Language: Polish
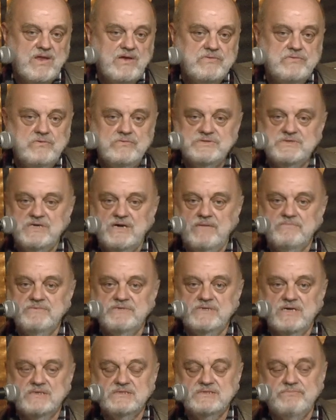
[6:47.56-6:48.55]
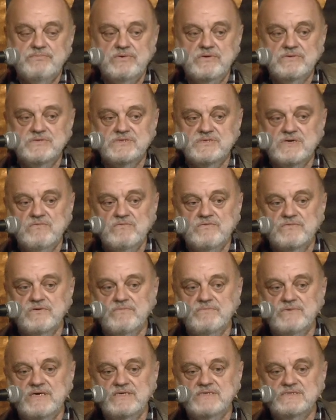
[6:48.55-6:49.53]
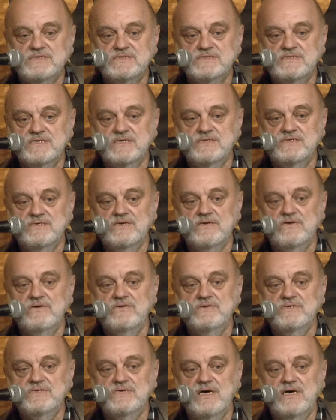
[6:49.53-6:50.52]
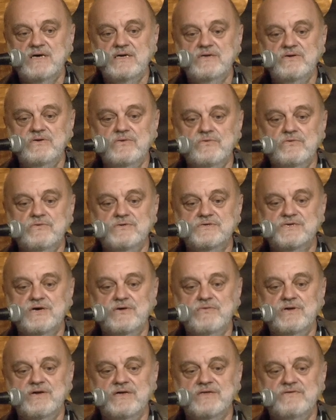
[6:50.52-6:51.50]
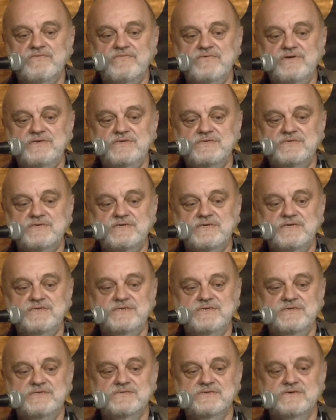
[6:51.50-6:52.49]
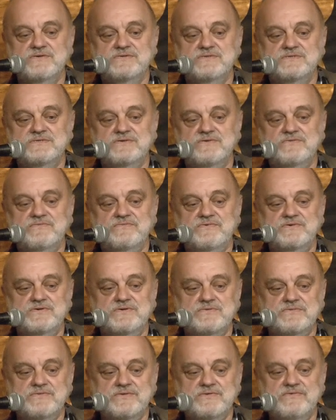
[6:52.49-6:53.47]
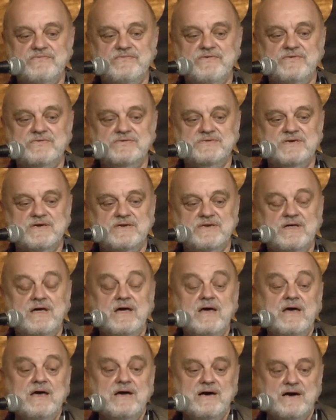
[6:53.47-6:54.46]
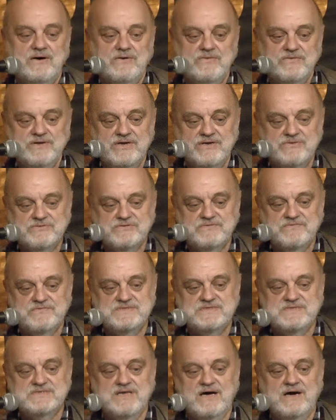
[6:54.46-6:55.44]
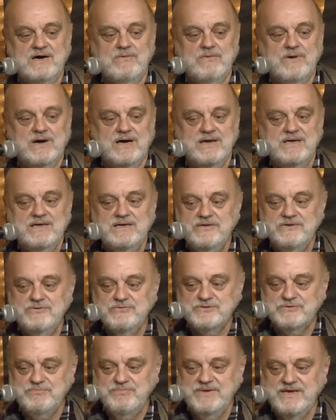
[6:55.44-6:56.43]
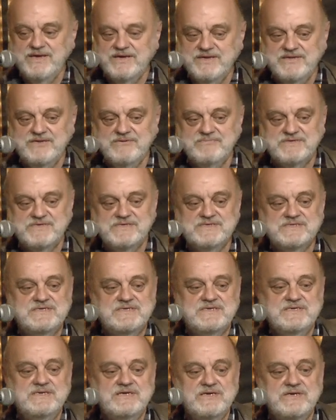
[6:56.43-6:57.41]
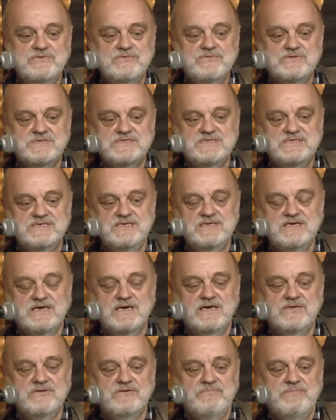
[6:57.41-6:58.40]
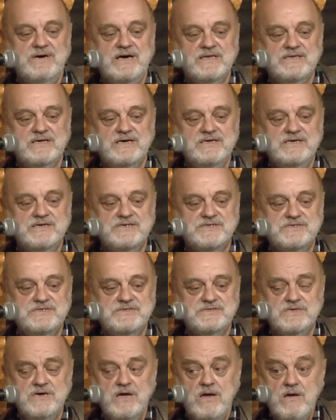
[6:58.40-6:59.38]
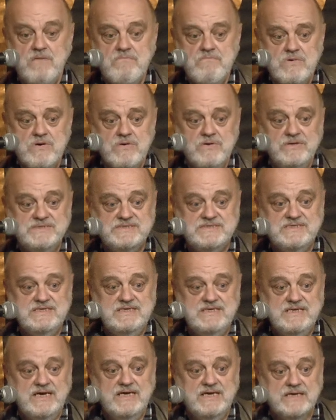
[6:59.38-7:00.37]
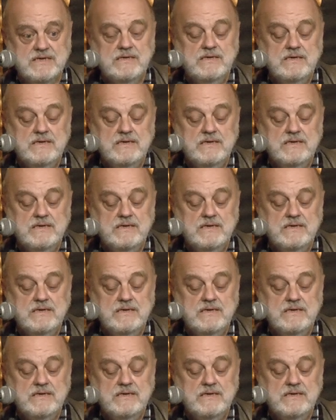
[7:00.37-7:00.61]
Tu dziamdziak spojrzał w to miejsce, gdzie loża i ujrzał Jadwiszkę siedzącą wśród dworzan, a ona już wstała, już biegnie przez rynek, już zynka dopada i krzyczy – mój zynek,